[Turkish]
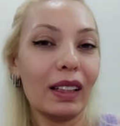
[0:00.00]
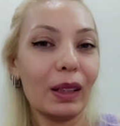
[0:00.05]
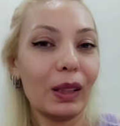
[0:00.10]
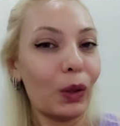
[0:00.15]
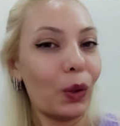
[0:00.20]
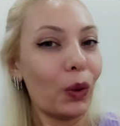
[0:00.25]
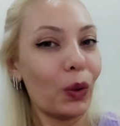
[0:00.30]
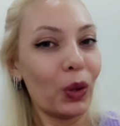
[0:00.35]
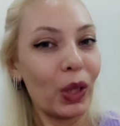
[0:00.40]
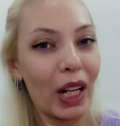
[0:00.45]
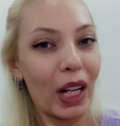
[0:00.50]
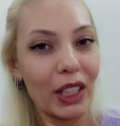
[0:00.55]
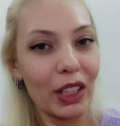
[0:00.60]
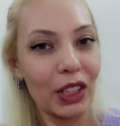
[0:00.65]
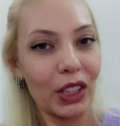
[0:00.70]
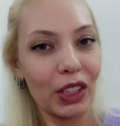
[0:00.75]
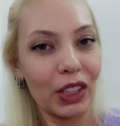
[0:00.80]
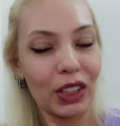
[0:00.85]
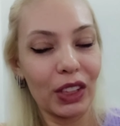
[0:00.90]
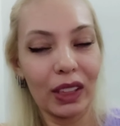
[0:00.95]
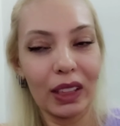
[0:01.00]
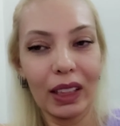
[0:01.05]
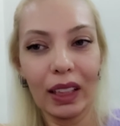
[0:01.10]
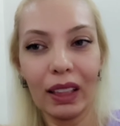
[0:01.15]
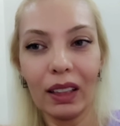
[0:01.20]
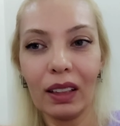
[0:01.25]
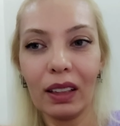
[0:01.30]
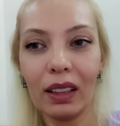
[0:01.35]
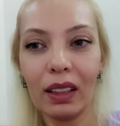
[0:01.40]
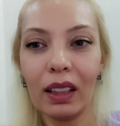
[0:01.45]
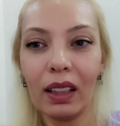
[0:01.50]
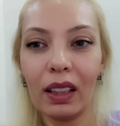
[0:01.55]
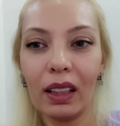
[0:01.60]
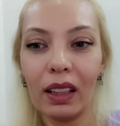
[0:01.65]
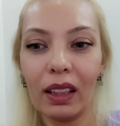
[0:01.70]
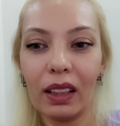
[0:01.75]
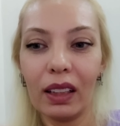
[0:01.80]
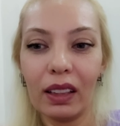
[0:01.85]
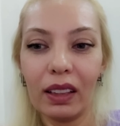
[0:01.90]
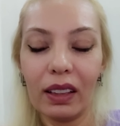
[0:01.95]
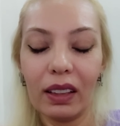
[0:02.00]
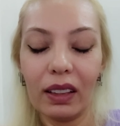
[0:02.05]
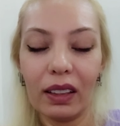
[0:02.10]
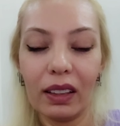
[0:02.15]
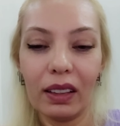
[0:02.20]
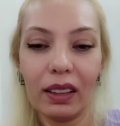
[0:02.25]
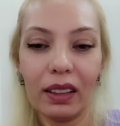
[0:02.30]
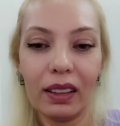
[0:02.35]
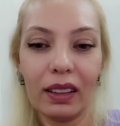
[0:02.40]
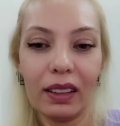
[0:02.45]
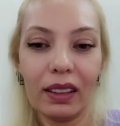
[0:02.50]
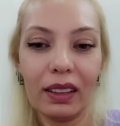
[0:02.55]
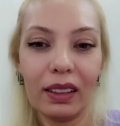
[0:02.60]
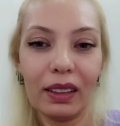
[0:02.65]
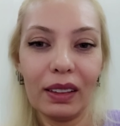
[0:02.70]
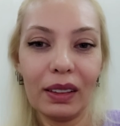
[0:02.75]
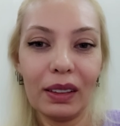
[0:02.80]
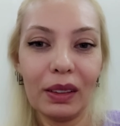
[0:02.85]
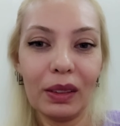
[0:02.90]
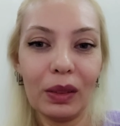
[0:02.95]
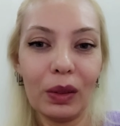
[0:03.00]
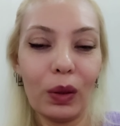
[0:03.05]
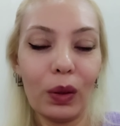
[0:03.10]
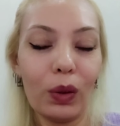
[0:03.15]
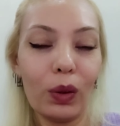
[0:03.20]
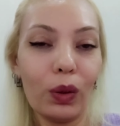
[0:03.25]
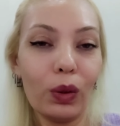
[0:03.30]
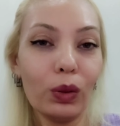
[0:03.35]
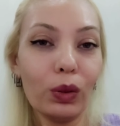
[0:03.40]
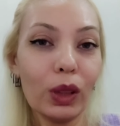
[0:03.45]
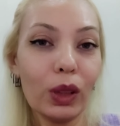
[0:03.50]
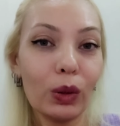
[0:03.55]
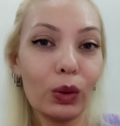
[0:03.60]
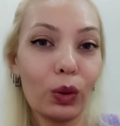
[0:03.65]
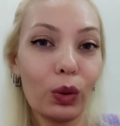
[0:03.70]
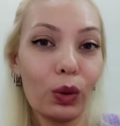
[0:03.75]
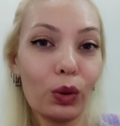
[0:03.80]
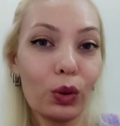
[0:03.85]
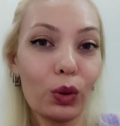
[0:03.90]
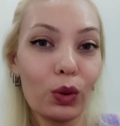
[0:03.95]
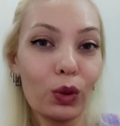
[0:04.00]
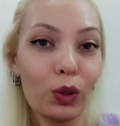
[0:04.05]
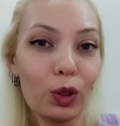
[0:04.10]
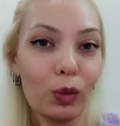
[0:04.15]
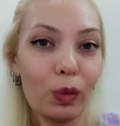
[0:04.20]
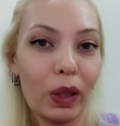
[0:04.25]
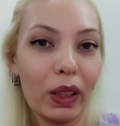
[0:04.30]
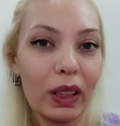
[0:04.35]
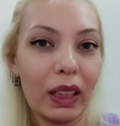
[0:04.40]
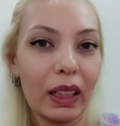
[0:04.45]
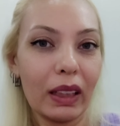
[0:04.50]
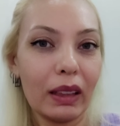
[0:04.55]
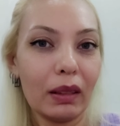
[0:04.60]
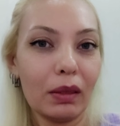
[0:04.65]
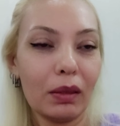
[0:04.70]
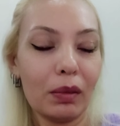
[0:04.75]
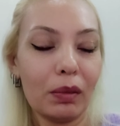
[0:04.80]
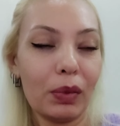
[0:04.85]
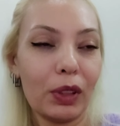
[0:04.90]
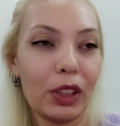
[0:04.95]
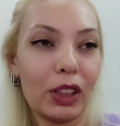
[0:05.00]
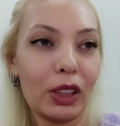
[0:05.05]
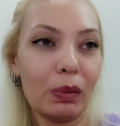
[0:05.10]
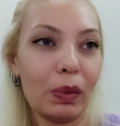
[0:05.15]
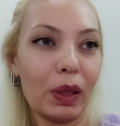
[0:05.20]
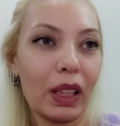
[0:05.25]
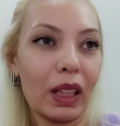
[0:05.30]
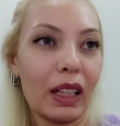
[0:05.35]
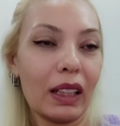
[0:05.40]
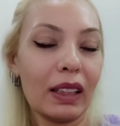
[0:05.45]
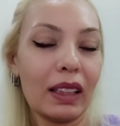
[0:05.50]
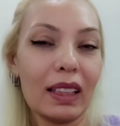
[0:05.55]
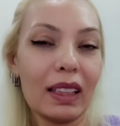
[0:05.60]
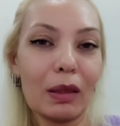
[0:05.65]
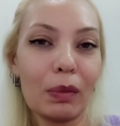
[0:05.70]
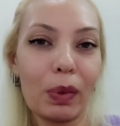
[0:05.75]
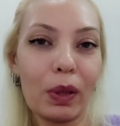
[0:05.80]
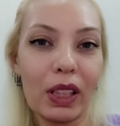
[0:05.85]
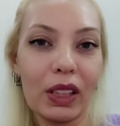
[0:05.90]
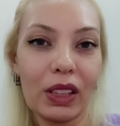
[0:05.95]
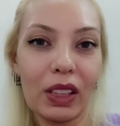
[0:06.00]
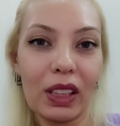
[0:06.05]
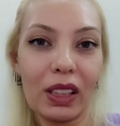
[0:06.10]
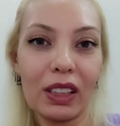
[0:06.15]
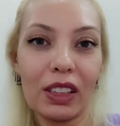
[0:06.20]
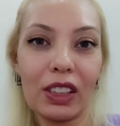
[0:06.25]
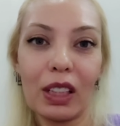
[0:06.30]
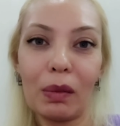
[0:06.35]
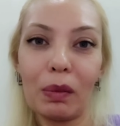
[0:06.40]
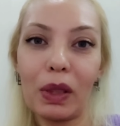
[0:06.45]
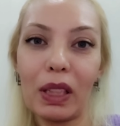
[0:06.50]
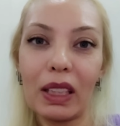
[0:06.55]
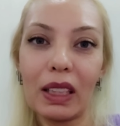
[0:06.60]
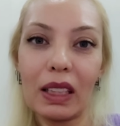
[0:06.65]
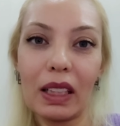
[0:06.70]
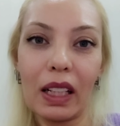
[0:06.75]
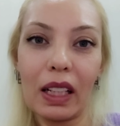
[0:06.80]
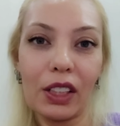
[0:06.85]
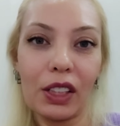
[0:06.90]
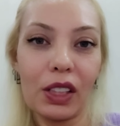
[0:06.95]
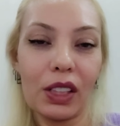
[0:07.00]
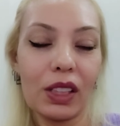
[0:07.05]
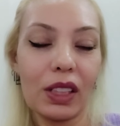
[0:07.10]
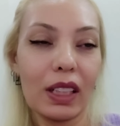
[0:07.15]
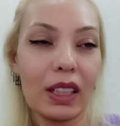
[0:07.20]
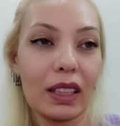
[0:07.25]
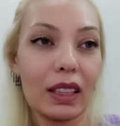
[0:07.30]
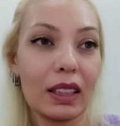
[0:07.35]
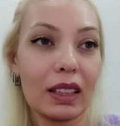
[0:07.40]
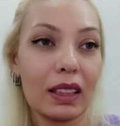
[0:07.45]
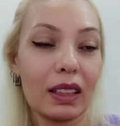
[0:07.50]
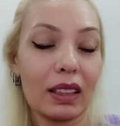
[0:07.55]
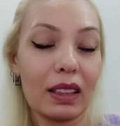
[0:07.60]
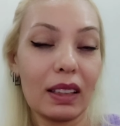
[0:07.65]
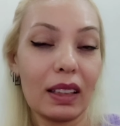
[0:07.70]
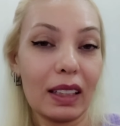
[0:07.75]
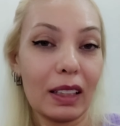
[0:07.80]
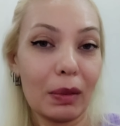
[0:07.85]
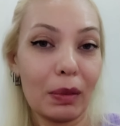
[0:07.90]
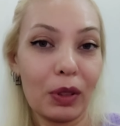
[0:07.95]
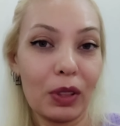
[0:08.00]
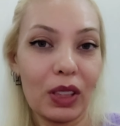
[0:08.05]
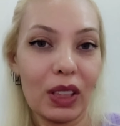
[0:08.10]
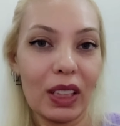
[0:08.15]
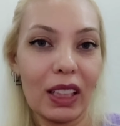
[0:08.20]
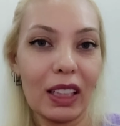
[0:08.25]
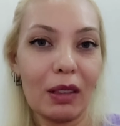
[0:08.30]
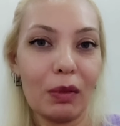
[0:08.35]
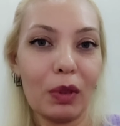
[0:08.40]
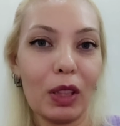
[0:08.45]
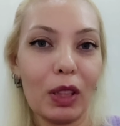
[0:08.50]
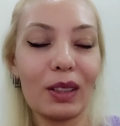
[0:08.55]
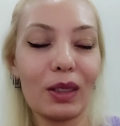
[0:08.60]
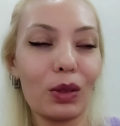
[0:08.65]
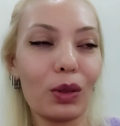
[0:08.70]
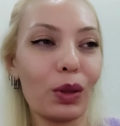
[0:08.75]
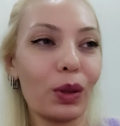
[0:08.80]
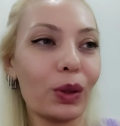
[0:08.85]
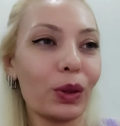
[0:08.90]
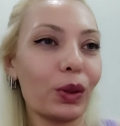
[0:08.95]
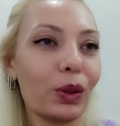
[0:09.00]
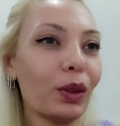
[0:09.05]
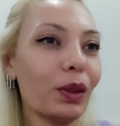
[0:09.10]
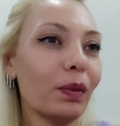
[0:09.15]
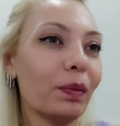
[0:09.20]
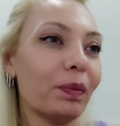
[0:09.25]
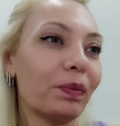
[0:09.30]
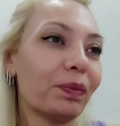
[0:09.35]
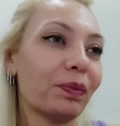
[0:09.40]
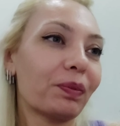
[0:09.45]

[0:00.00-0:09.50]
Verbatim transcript: Ee, öğrenci işte. Ee, onu da donu çözülmeden pişirmek. Hani nasıl parçalayacağım, nasıl haşlayacağız, nasıl pişirelim diye bana sordu.